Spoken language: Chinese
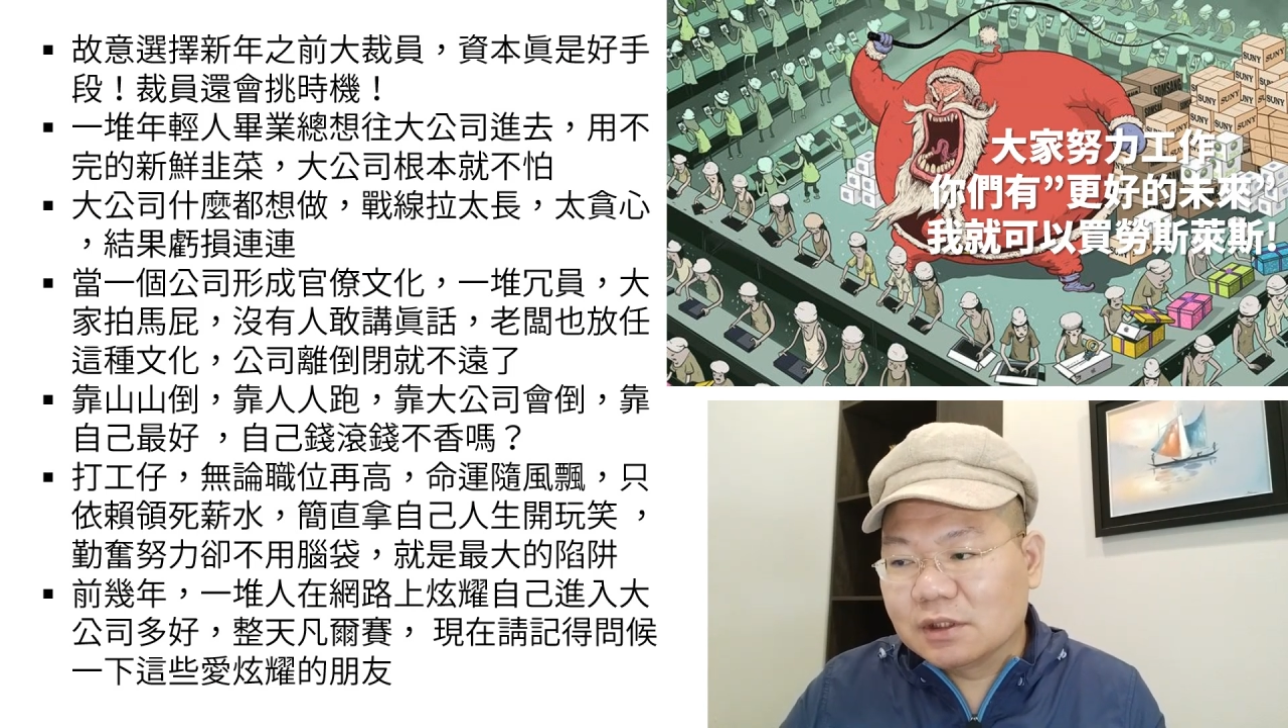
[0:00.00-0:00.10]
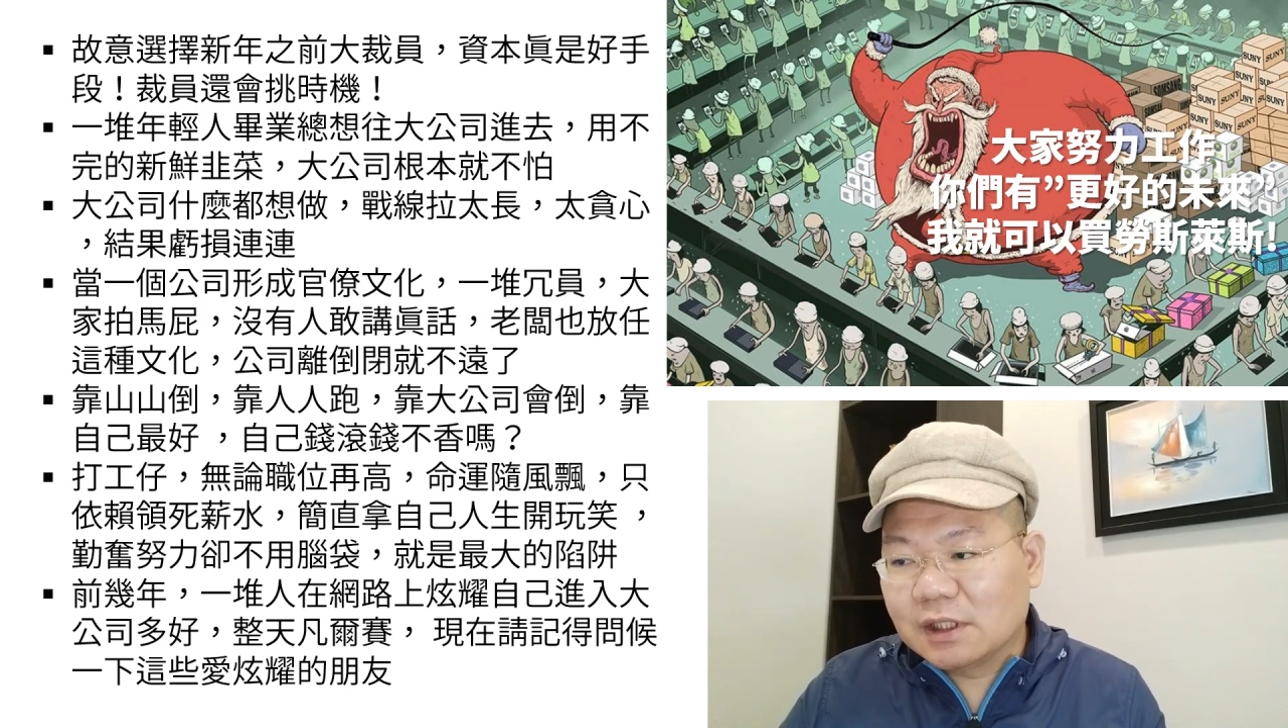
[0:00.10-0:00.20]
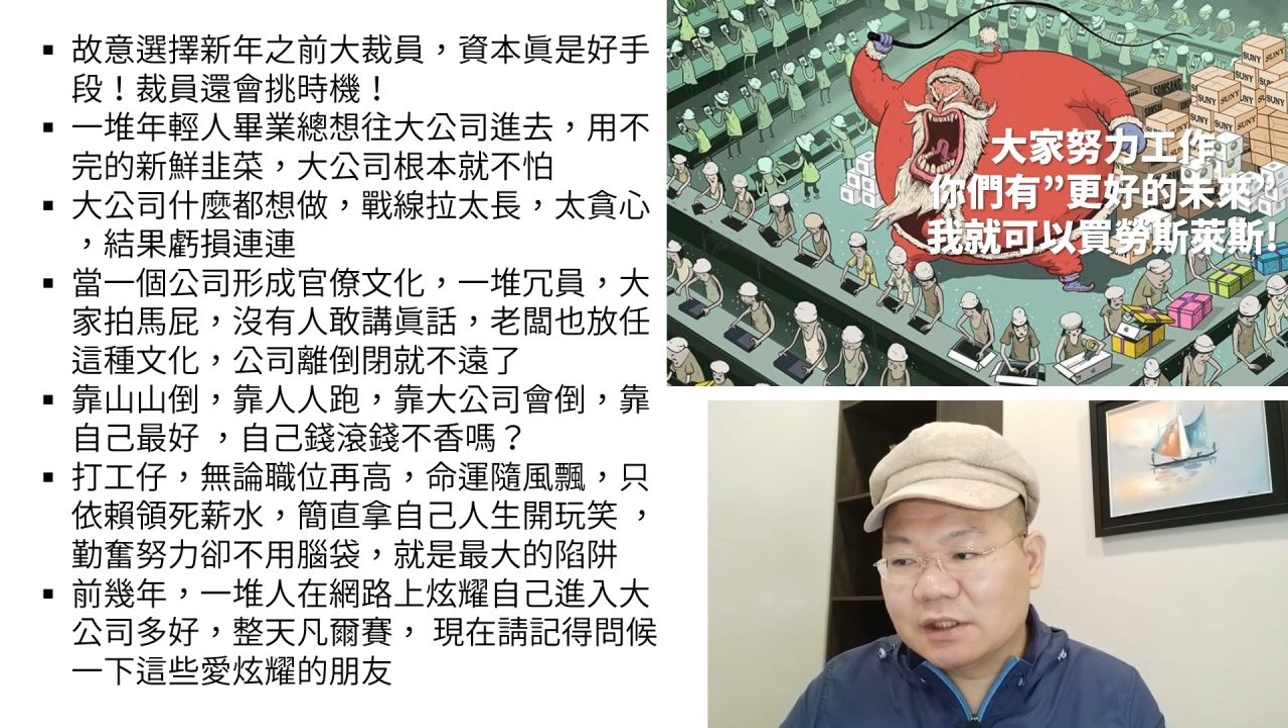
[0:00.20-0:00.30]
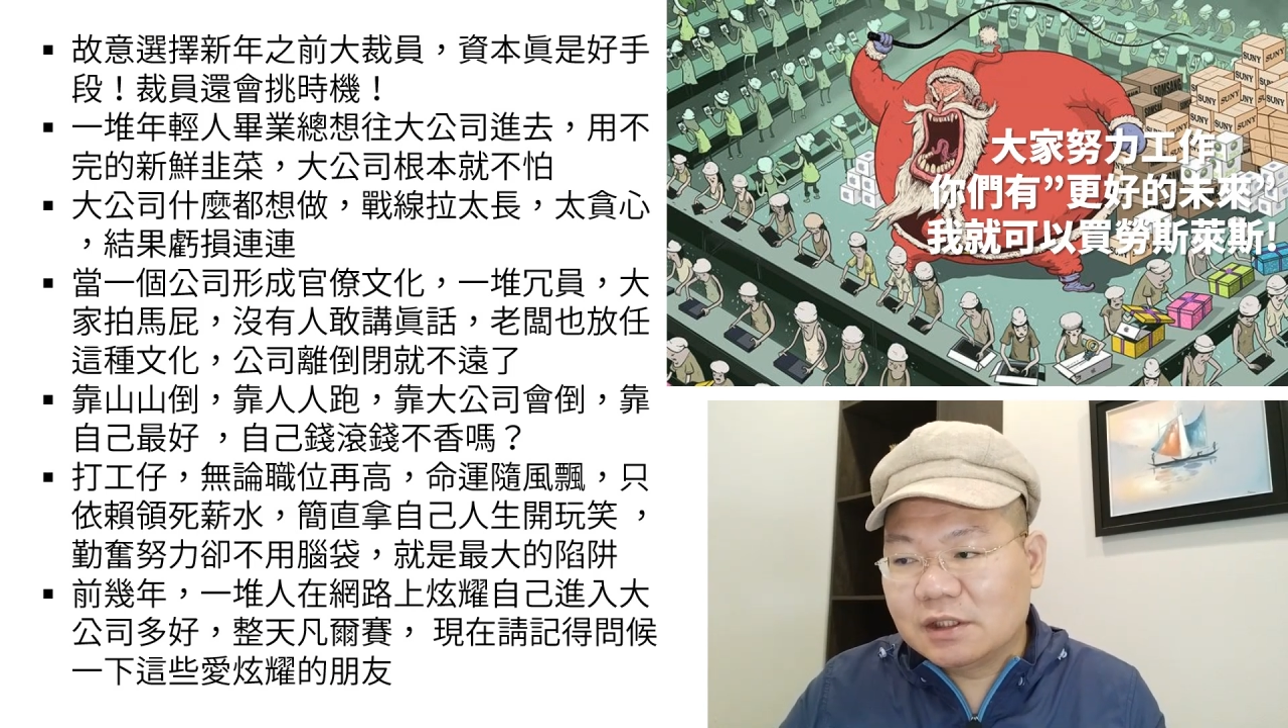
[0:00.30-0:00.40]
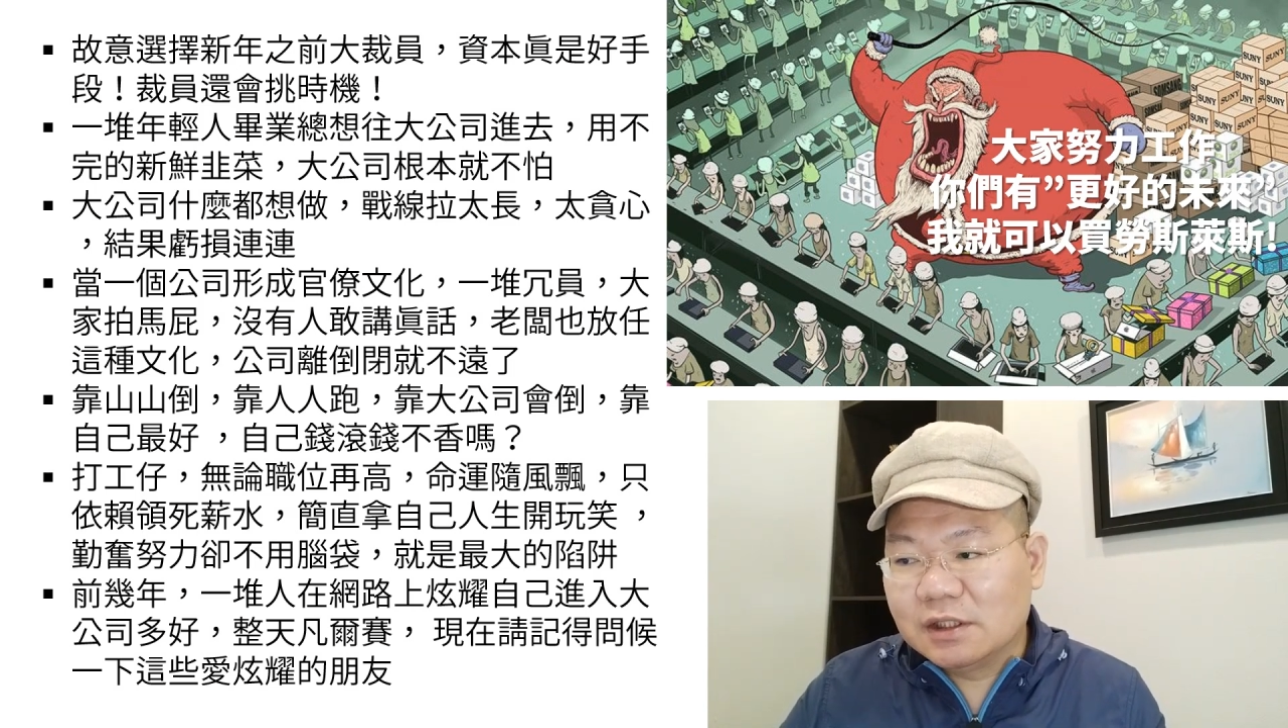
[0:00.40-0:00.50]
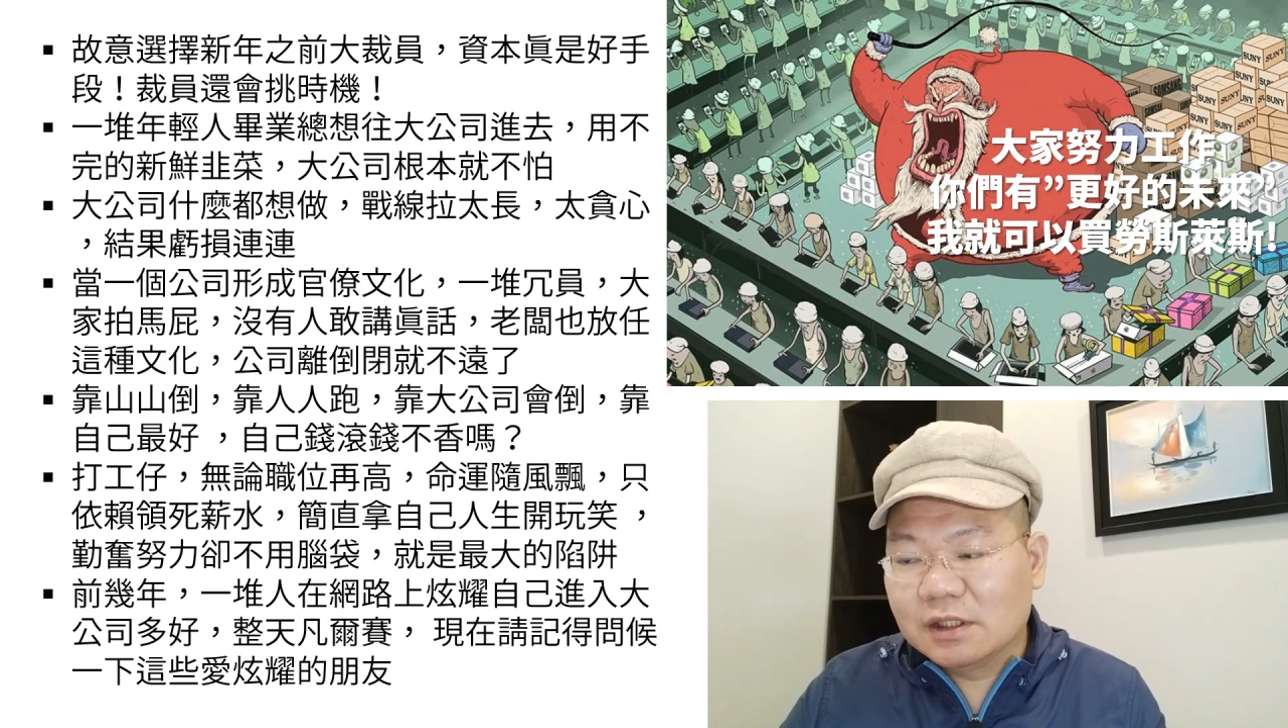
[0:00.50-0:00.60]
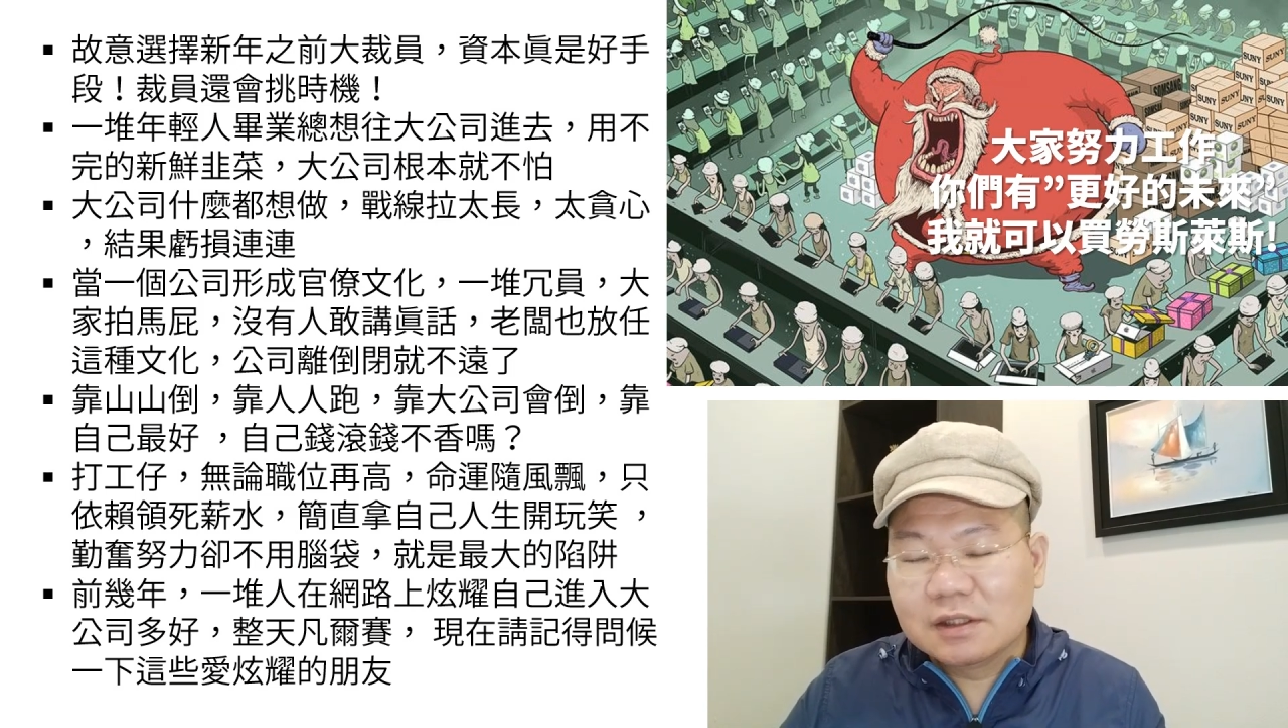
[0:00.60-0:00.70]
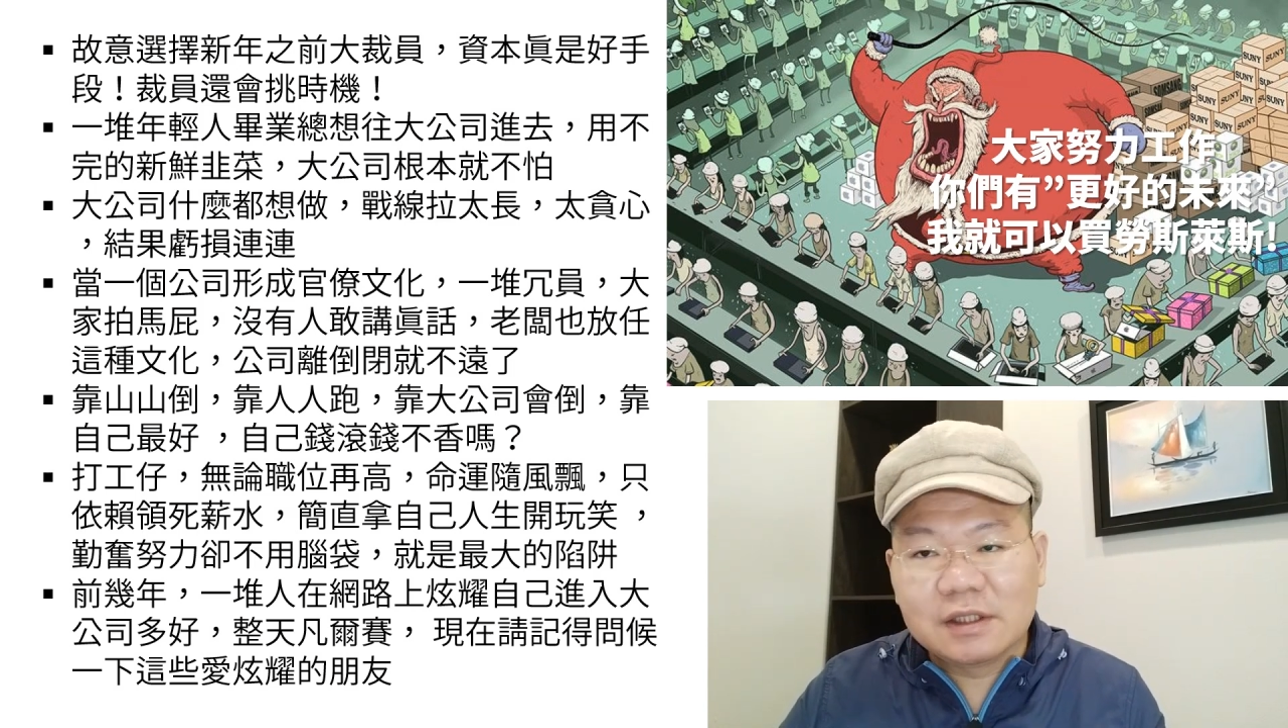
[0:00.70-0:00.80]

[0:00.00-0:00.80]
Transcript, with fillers: 在新年之